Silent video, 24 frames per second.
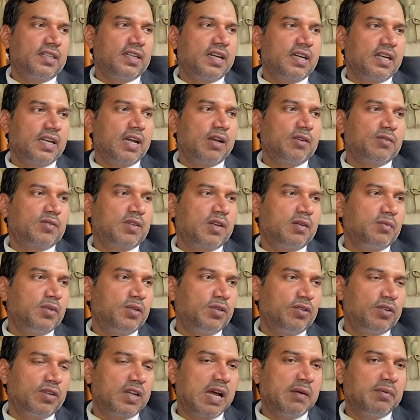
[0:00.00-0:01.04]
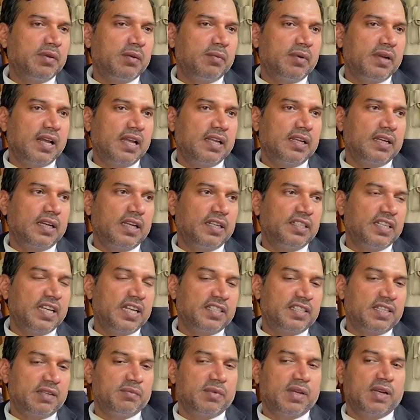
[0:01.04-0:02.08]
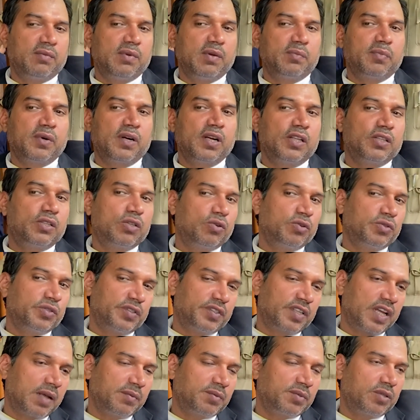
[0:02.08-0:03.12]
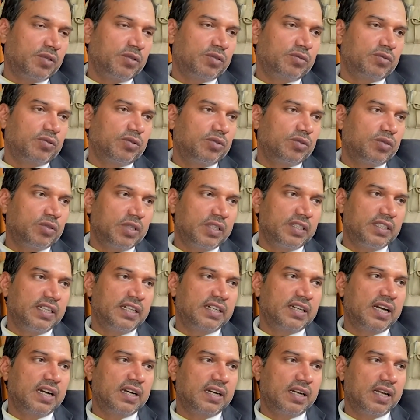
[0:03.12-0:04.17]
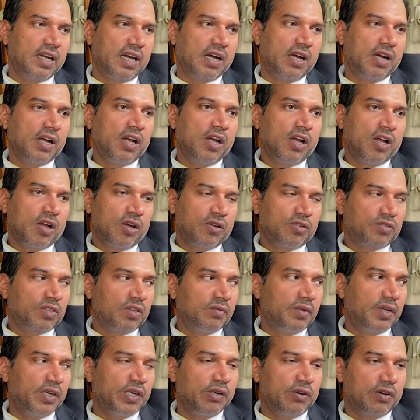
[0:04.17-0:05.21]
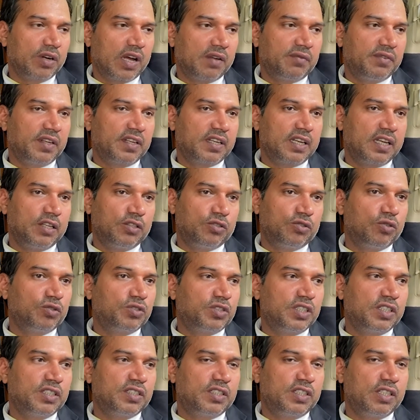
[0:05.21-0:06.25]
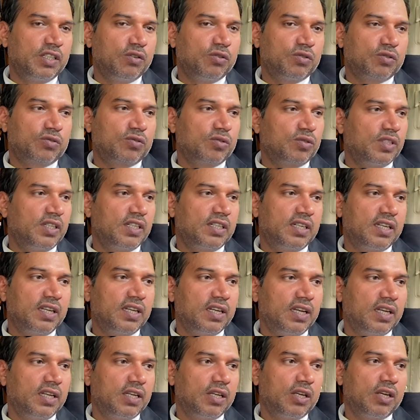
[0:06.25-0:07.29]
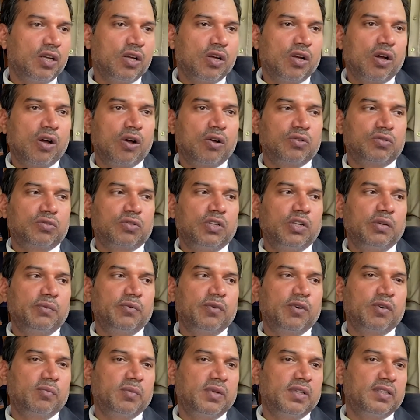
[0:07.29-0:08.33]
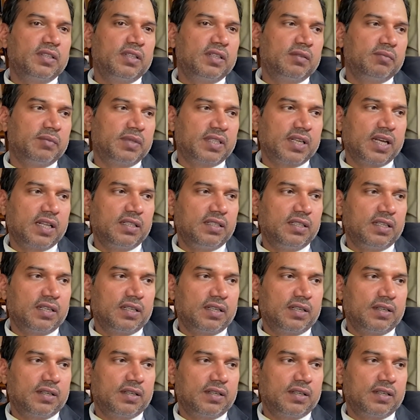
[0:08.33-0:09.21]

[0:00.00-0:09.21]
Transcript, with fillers: किया गया उसका वीडियोग्राफी बनाई गई जैसे मलबे पड़े थे उस हिसाब से उसको जो है देखा गया उसकी वीडियोग्राफी की जो चीज़ थी उसको लिखी गई और उसको रिपोर्ट में दिया